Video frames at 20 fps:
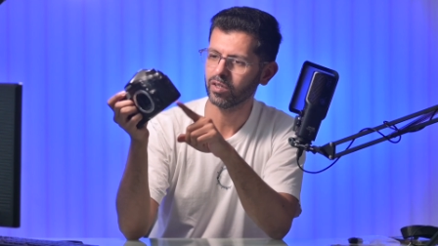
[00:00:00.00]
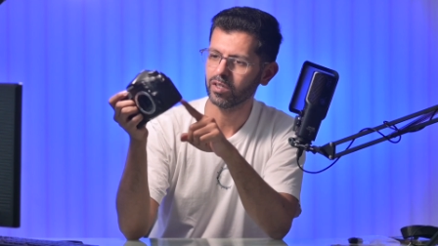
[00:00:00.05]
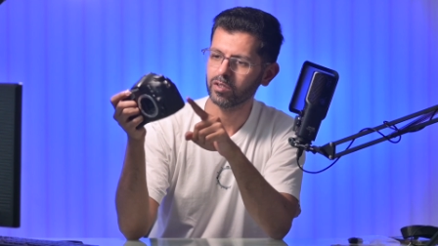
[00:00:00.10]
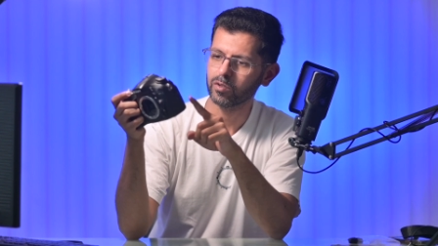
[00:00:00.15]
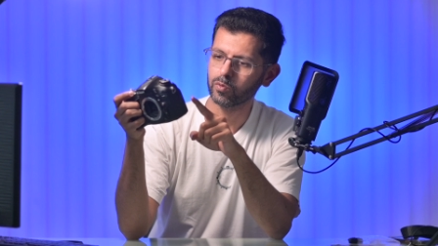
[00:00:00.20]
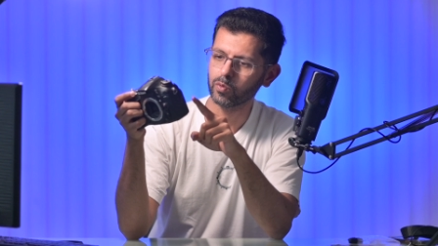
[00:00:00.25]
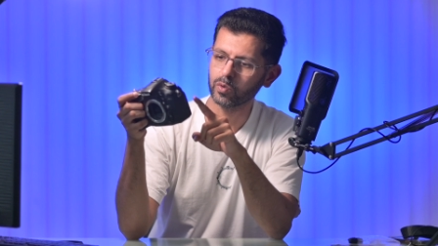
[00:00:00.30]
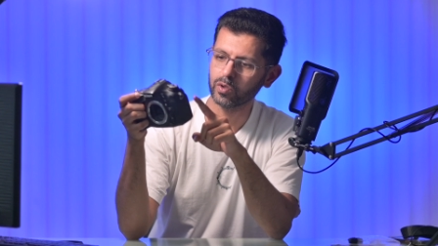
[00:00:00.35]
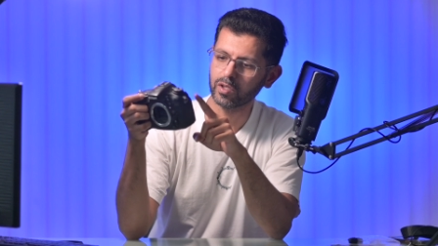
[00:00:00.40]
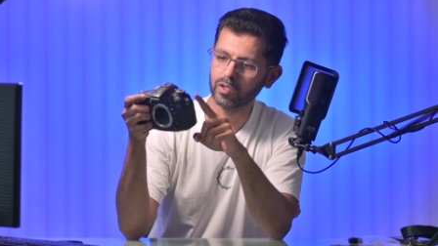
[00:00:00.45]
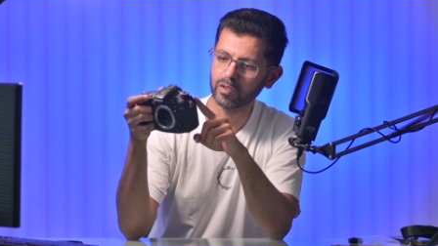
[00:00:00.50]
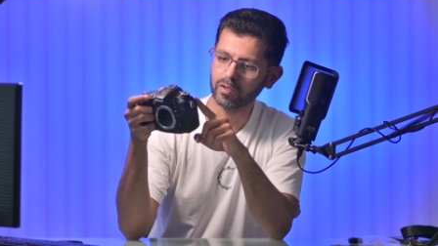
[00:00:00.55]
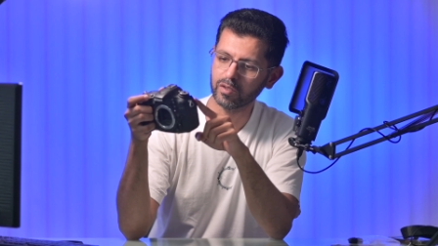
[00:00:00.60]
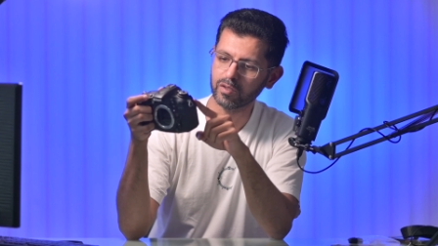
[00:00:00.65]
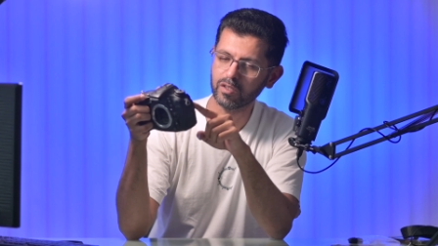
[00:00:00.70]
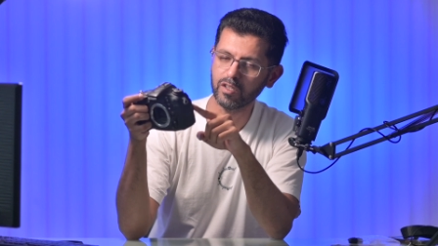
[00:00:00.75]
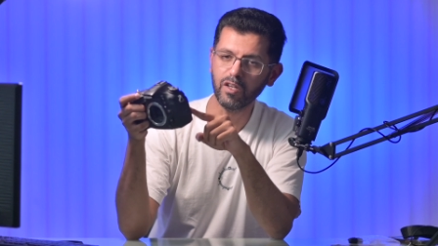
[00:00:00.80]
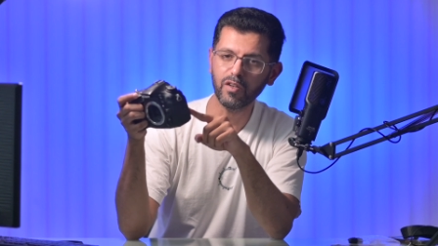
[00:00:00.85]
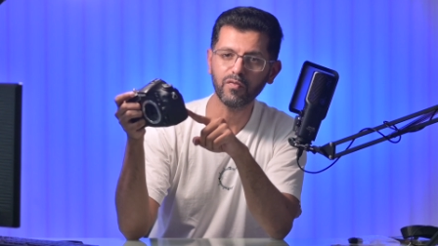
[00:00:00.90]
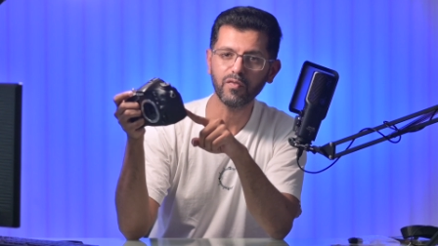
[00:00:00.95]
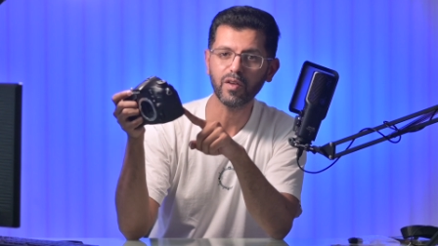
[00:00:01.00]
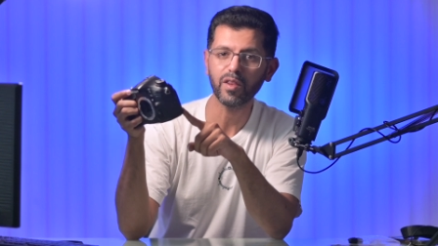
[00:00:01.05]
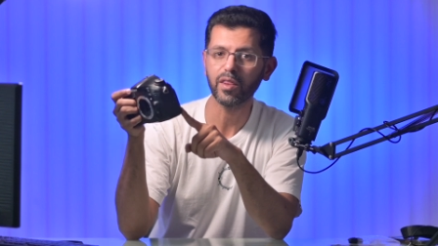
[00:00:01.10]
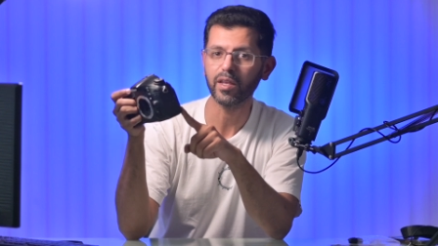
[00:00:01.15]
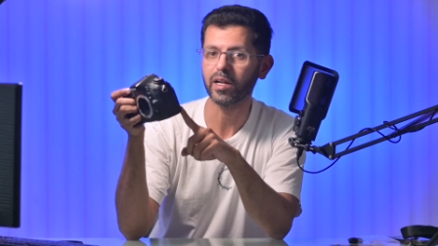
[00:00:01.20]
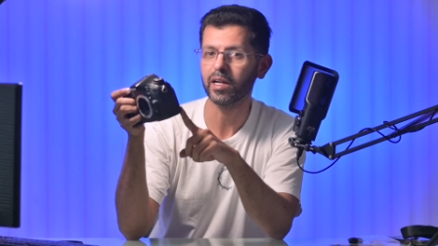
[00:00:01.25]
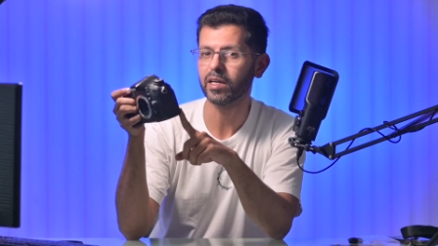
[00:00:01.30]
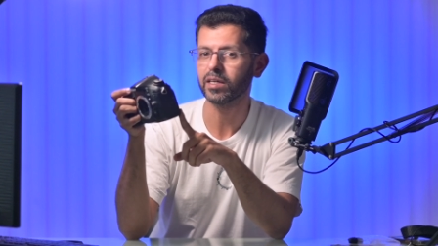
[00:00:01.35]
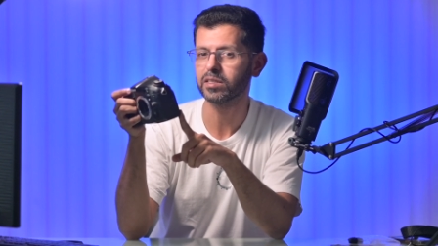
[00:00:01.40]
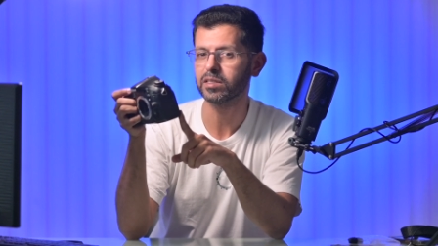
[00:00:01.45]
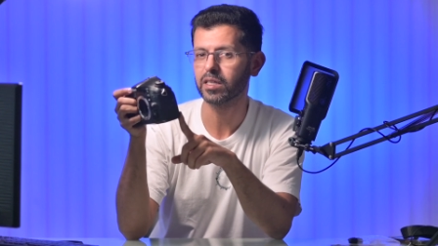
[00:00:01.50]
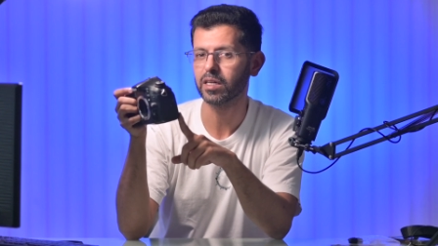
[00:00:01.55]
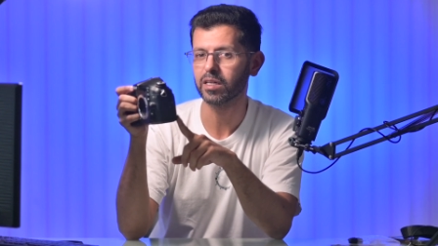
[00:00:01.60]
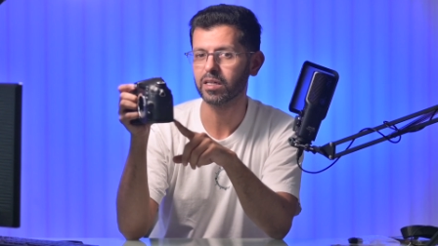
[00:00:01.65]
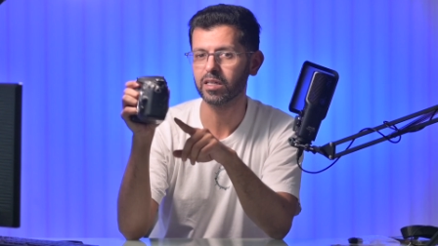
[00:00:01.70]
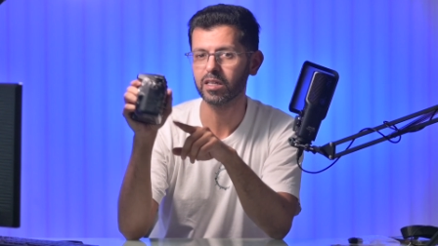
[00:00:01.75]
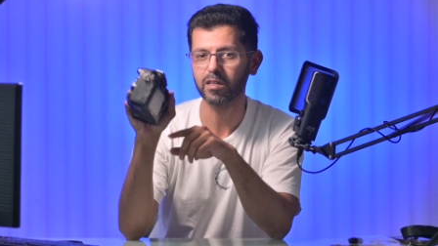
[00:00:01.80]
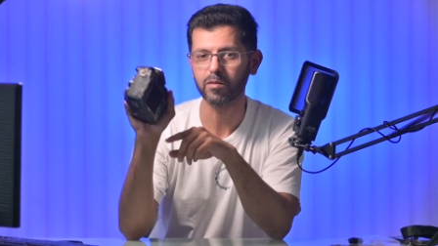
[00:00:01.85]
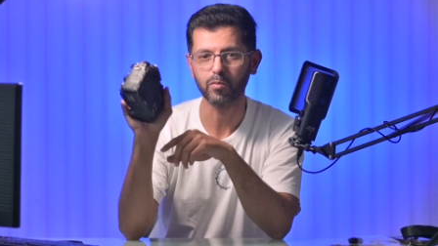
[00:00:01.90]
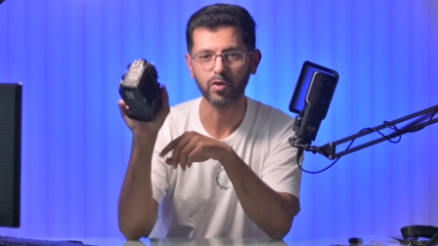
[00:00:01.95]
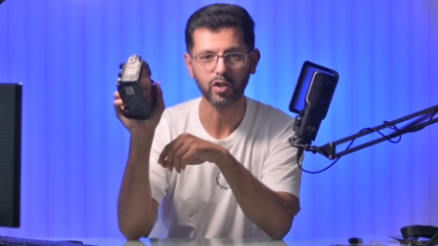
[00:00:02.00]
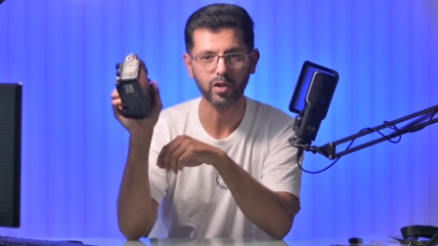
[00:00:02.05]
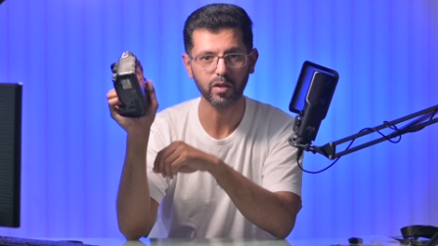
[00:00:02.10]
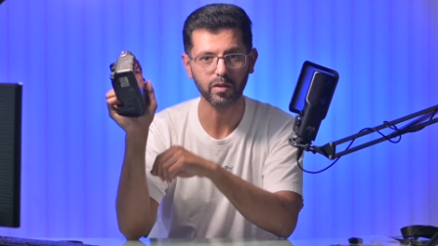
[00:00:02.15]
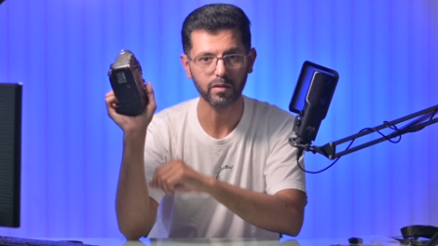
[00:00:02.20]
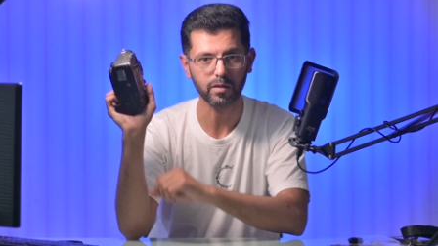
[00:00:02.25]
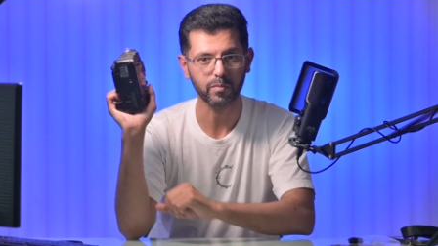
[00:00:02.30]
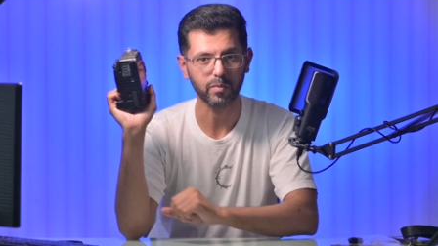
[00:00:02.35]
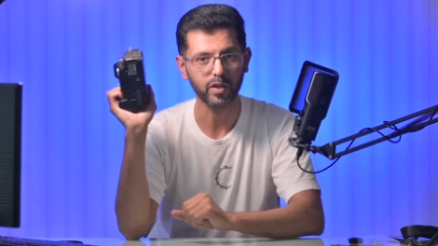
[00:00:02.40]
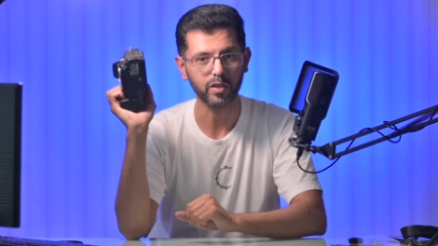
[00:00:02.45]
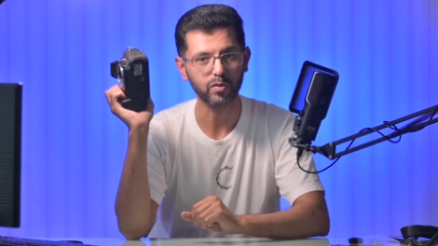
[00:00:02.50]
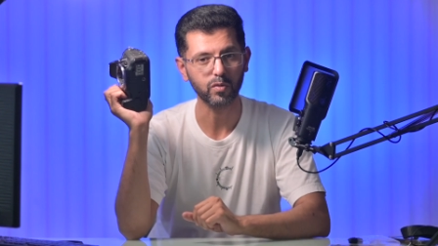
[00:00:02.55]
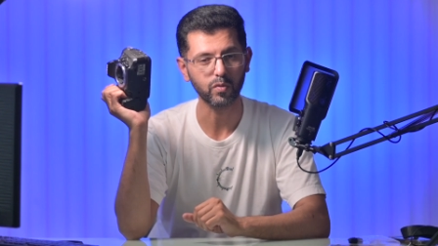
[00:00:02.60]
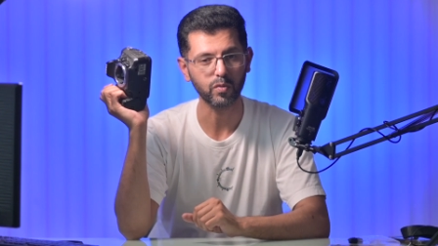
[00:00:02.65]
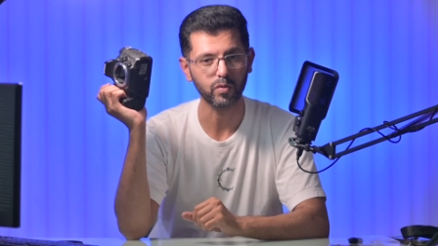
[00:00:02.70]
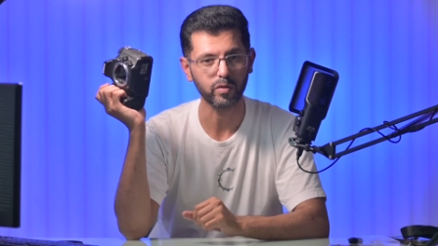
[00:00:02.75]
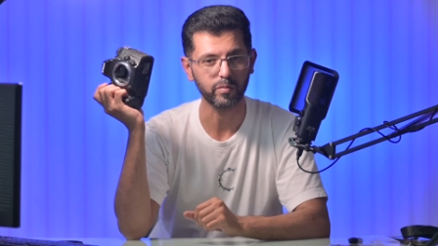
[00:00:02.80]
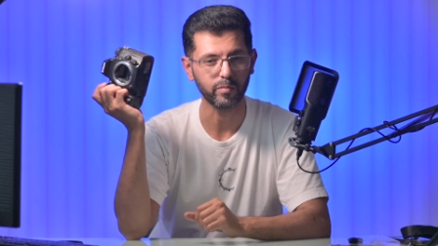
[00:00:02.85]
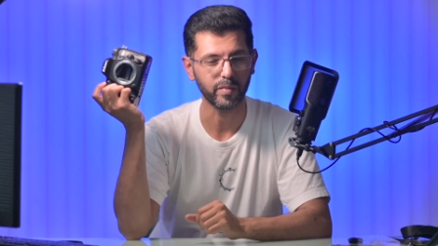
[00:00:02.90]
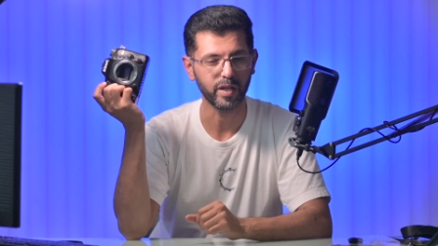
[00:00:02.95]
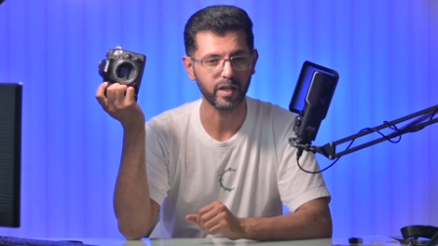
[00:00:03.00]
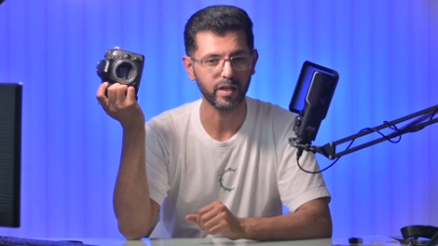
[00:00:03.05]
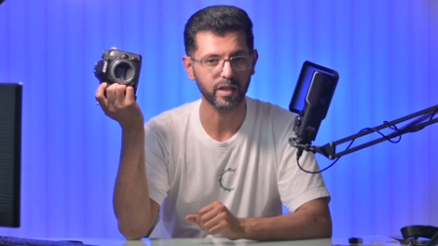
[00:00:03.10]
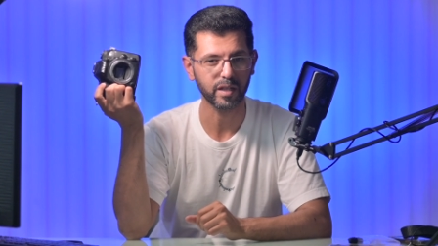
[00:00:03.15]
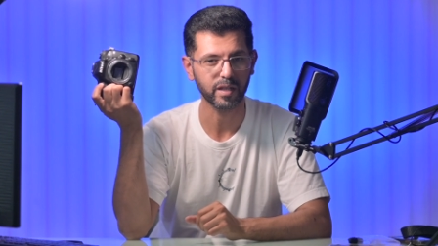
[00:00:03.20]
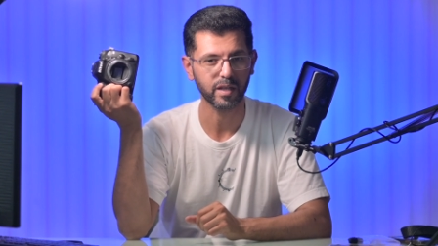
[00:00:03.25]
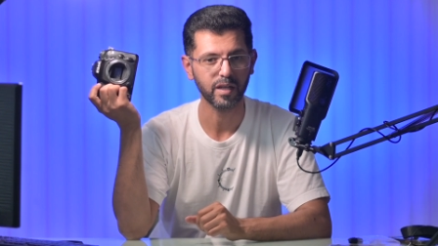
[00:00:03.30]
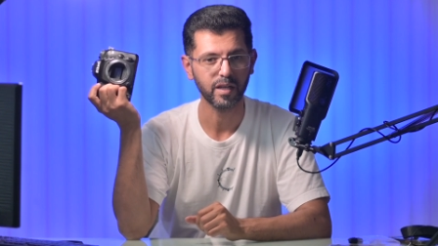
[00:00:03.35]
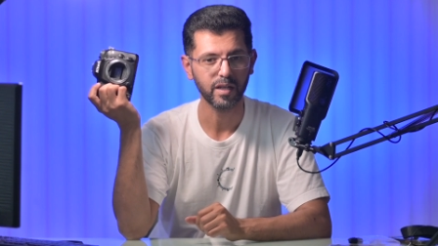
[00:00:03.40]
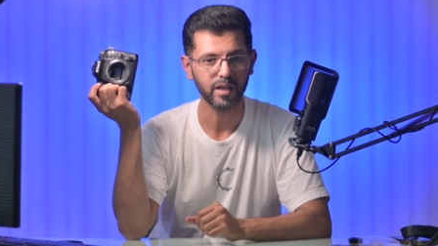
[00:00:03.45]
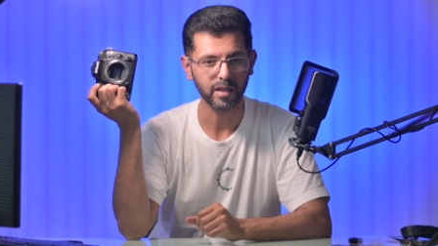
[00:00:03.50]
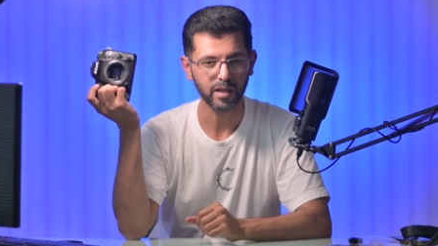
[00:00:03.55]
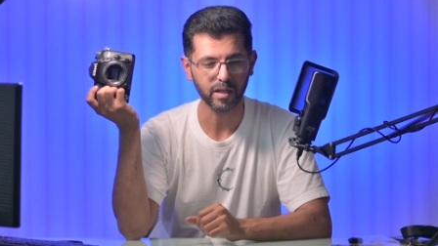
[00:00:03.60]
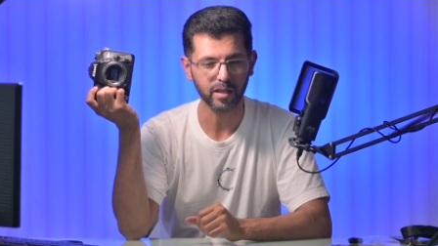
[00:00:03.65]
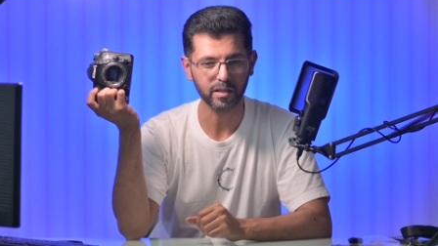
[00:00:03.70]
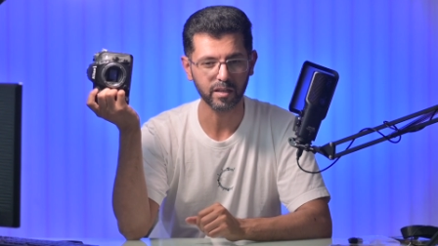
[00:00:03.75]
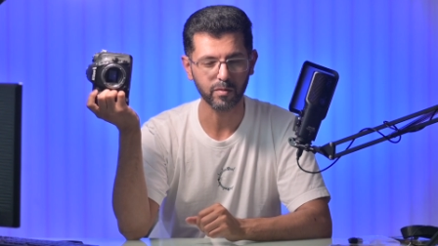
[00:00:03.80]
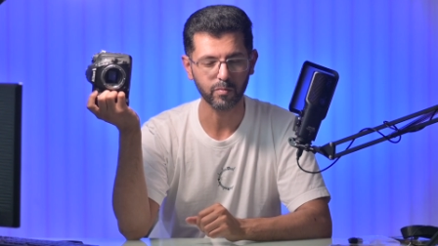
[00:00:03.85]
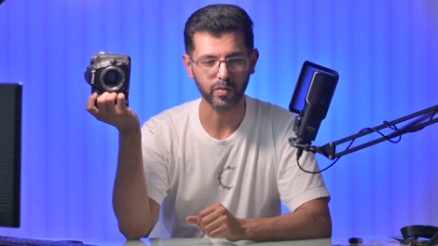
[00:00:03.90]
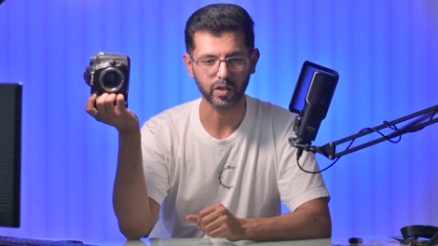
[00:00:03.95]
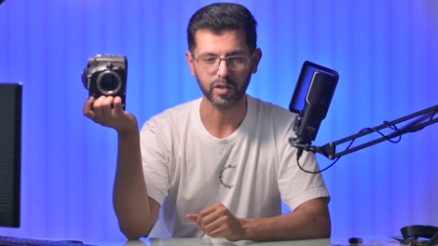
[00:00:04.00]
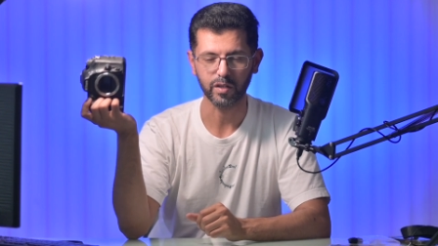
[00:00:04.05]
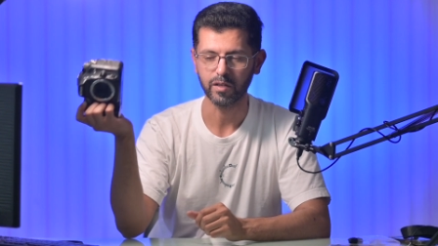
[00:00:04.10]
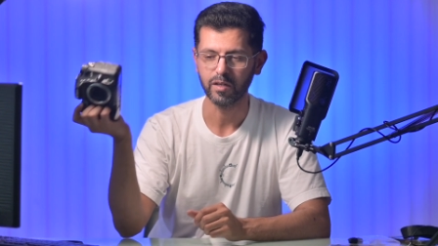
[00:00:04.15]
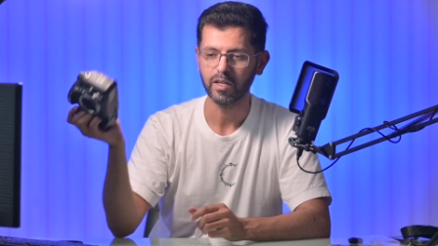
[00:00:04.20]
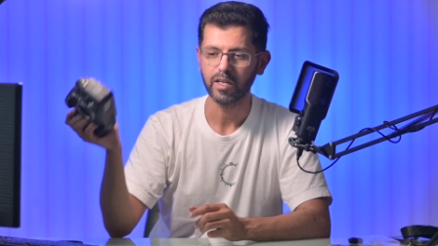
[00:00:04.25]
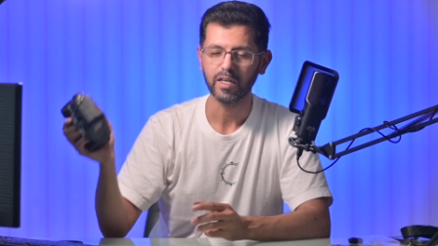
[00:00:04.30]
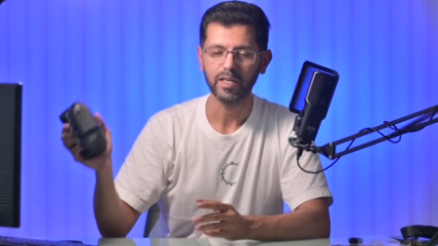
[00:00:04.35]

وتحفظ الازارير من كثر ما تكون معك الكاميرا